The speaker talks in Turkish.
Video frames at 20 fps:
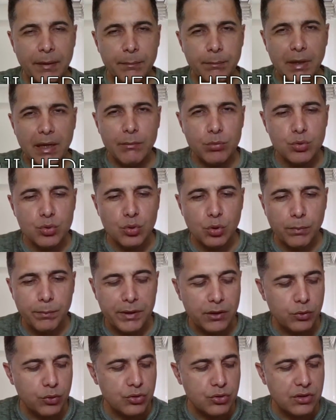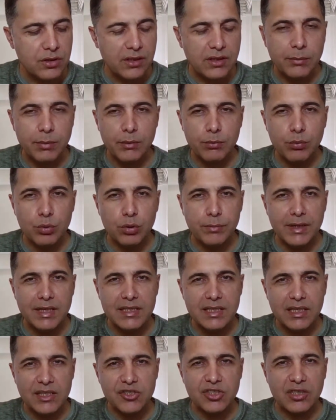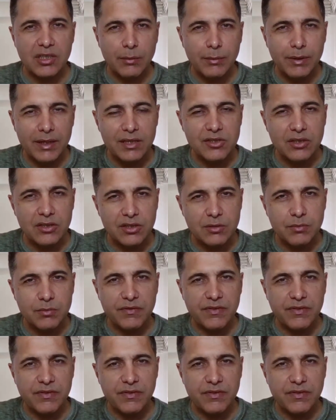Ben bu sohbet odasında tabii bunu biraz açıklamaya çalıştım,